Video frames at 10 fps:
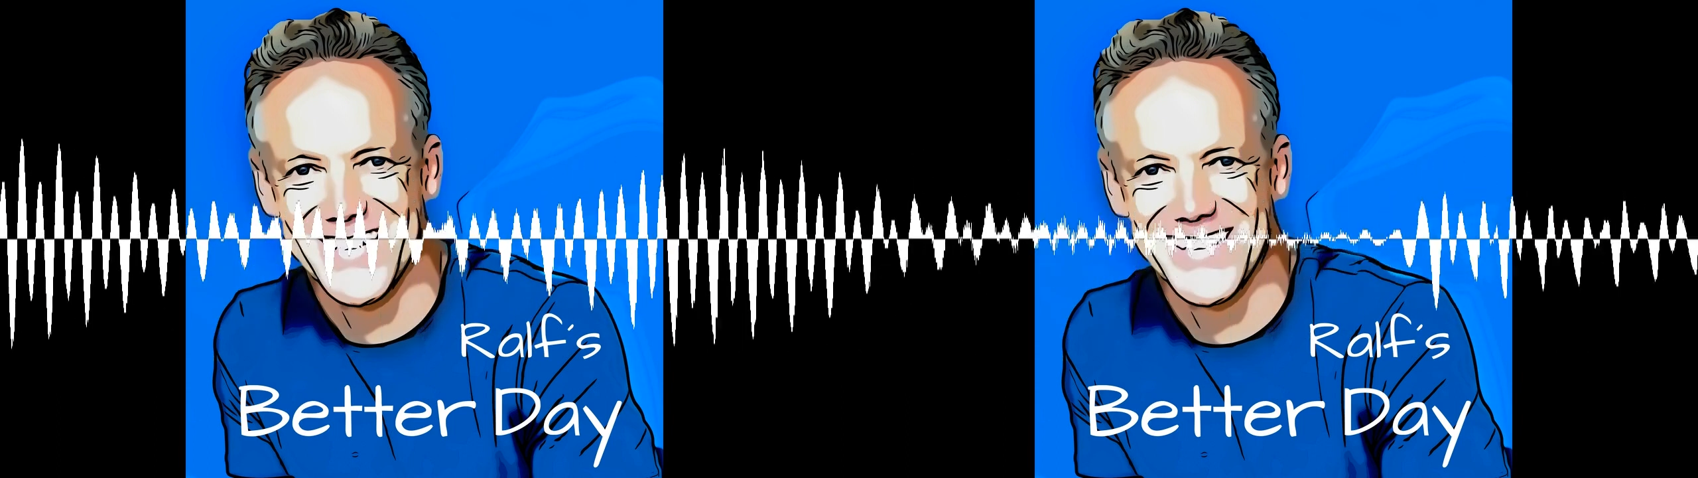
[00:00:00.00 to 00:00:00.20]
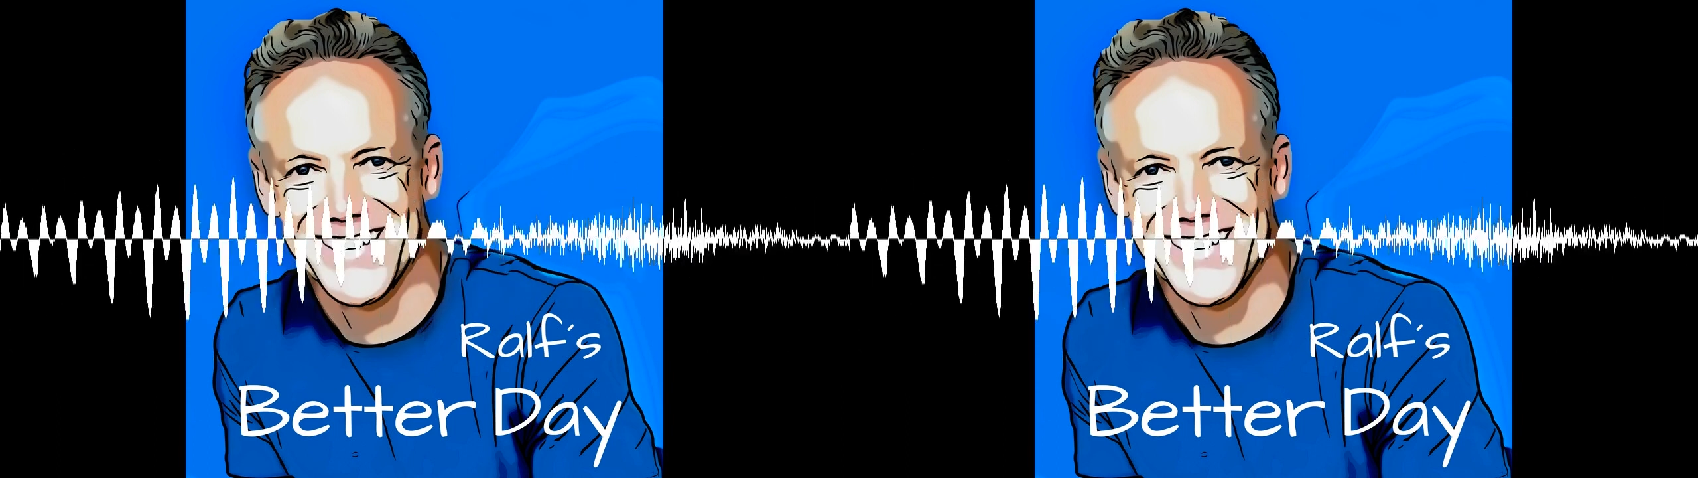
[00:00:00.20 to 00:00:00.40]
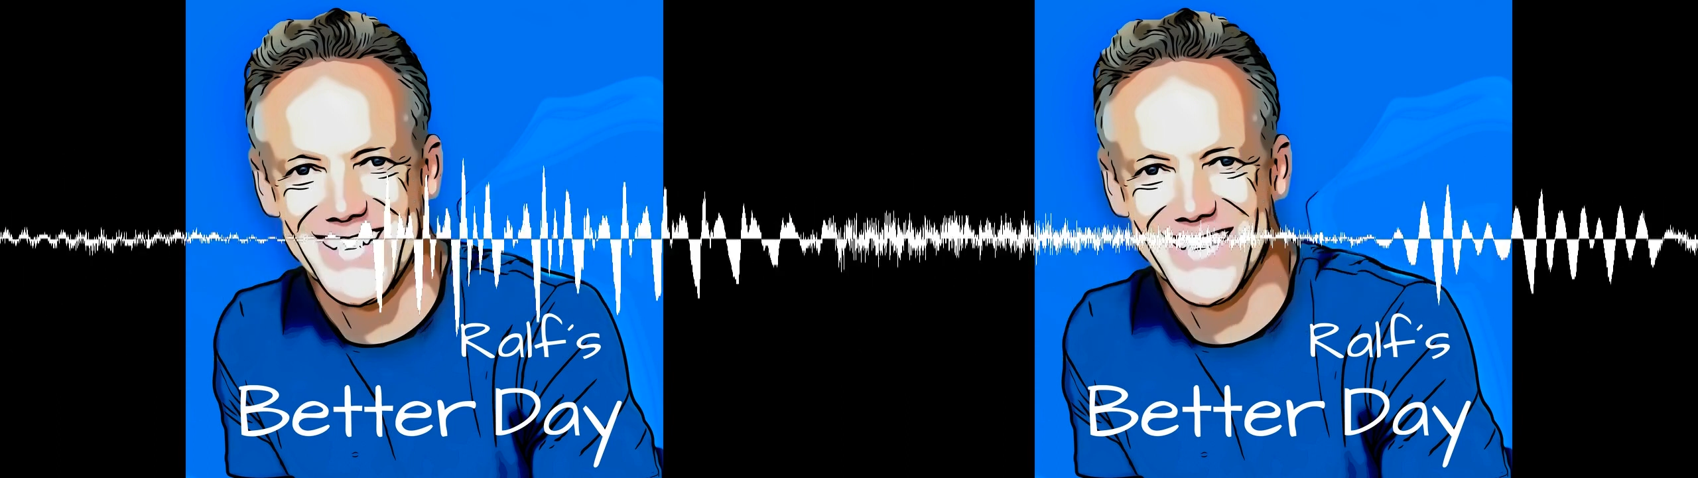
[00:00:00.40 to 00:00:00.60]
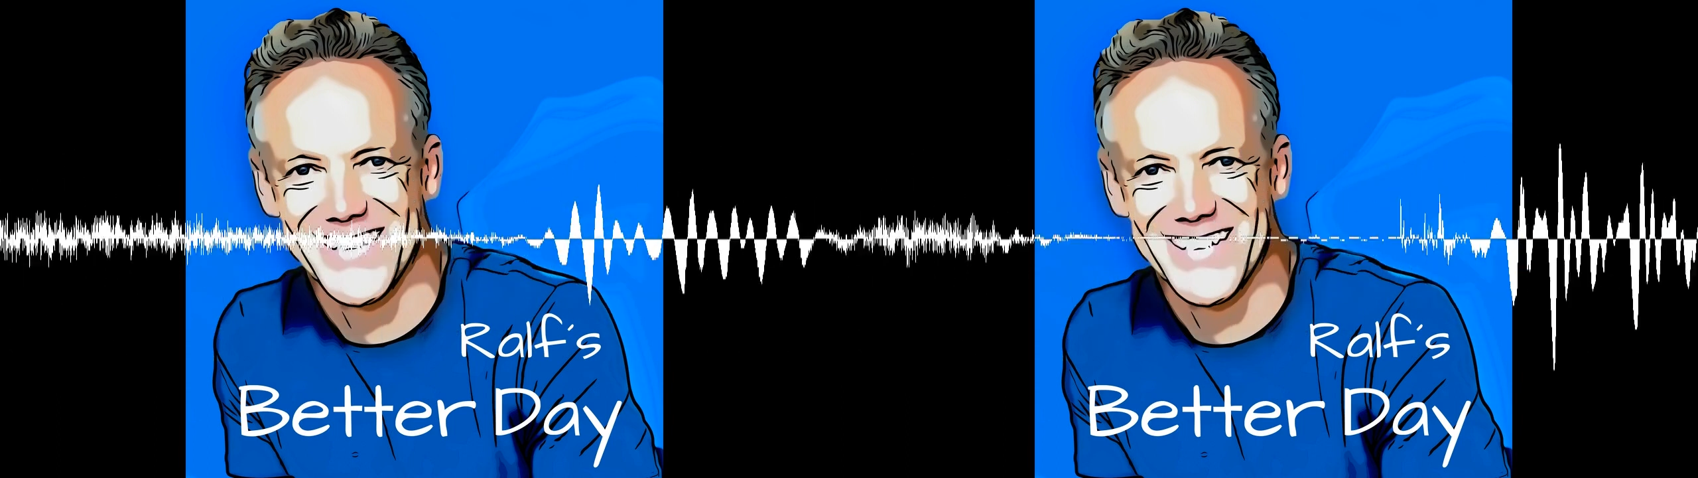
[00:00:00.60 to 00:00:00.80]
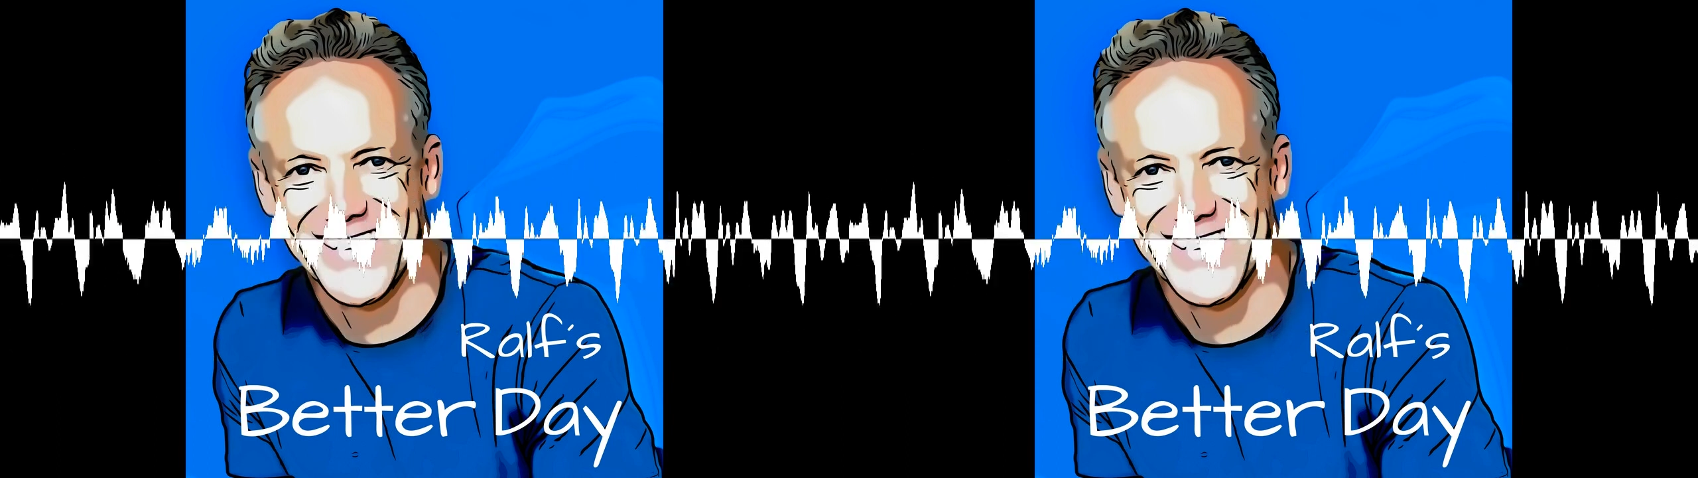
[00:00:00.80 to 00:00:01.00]
sicheres
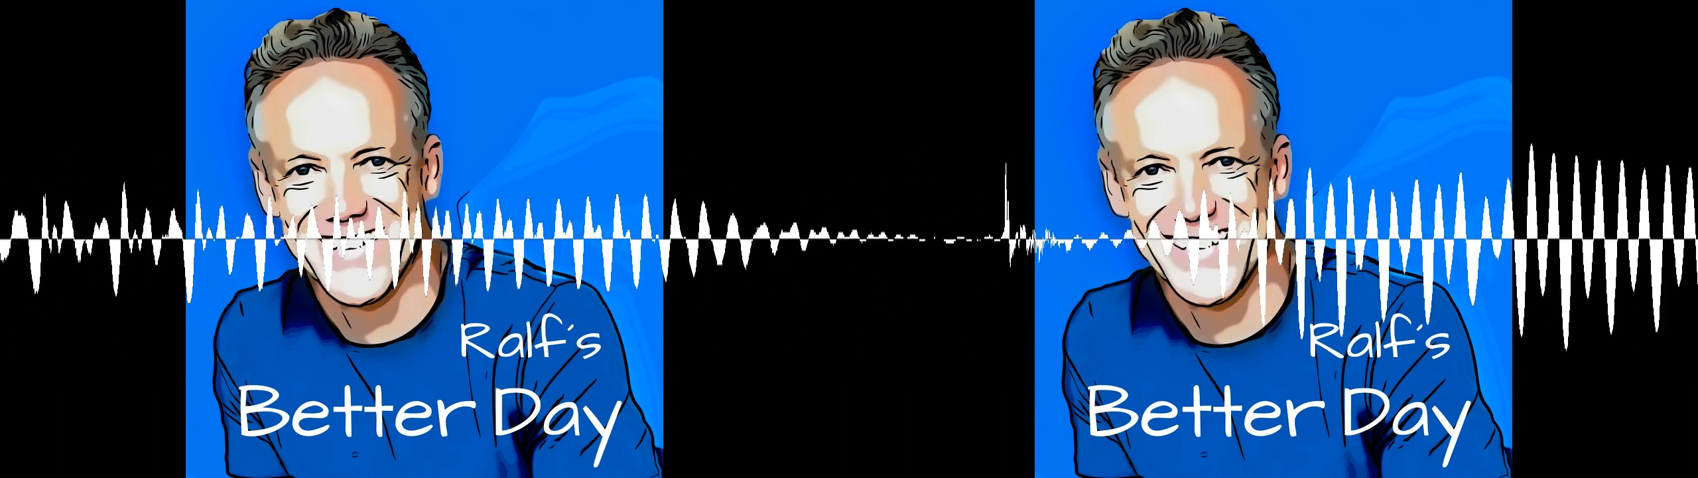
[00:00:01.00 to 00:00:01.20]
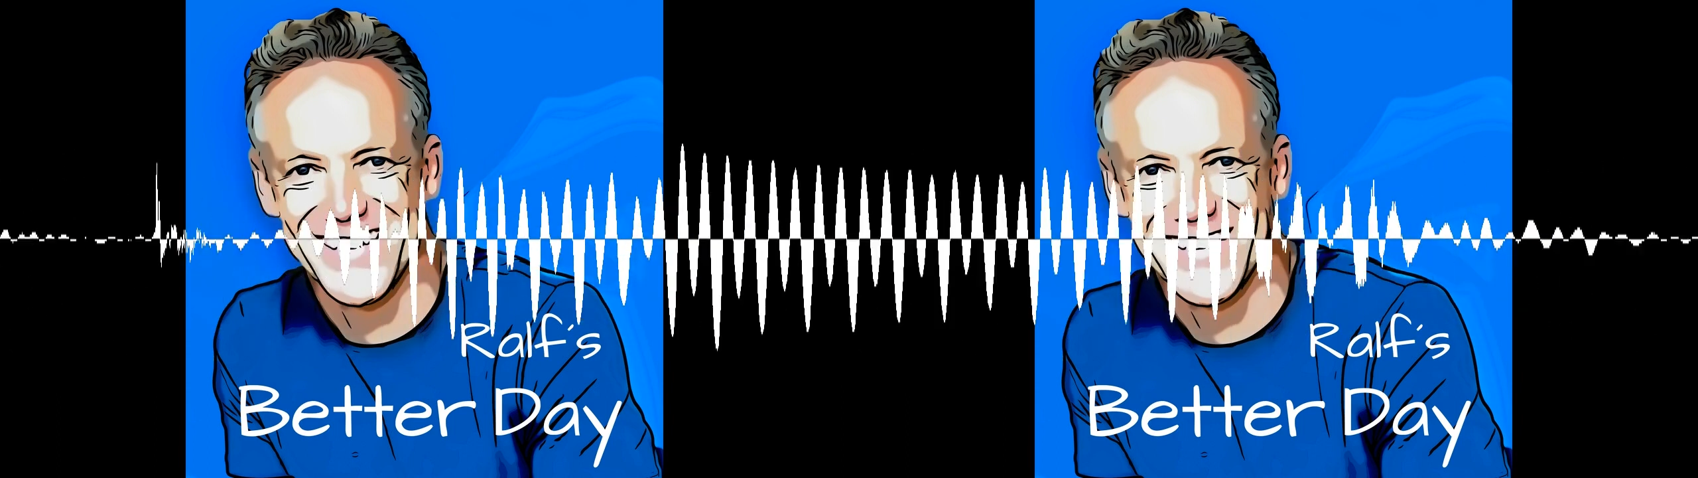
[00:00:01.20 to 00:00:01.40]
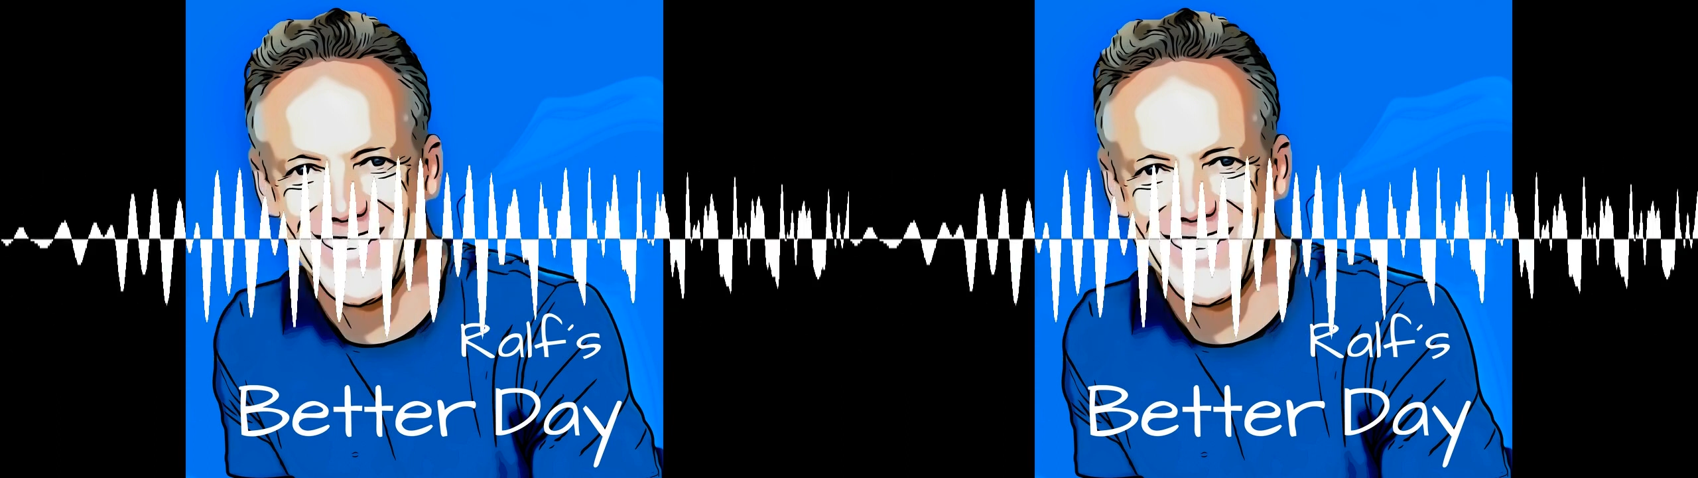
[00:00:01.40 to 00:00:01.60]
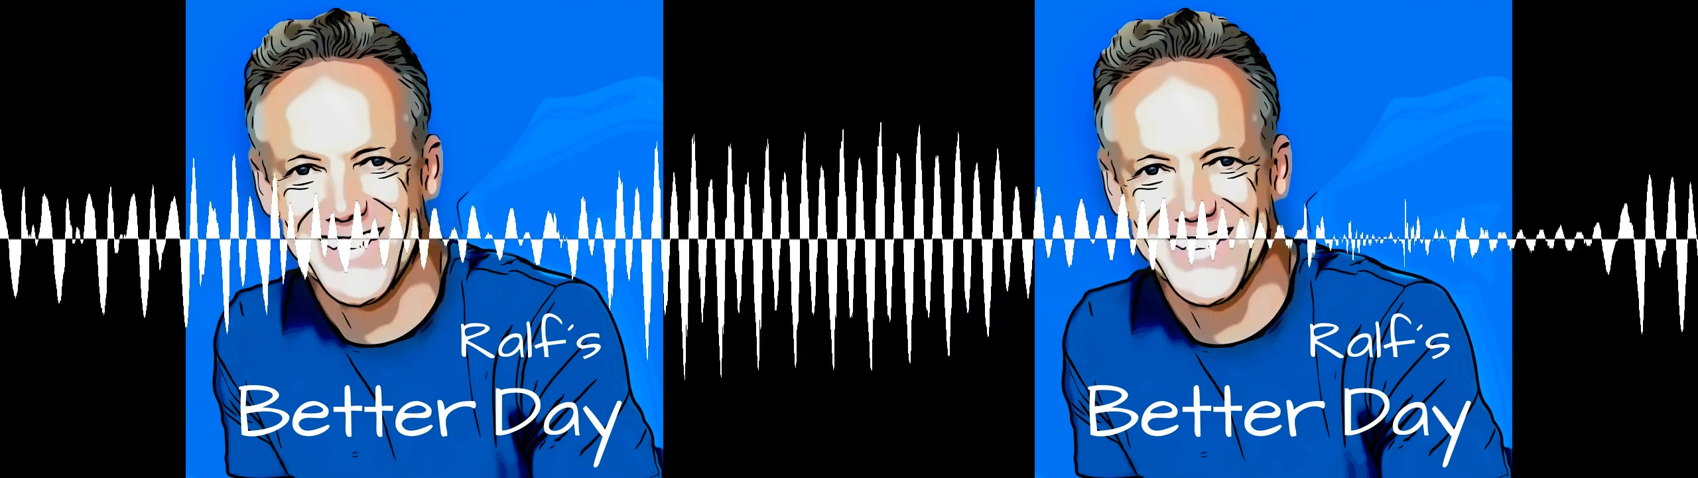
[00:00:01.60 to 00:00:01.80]
festes Gehalt und mit neu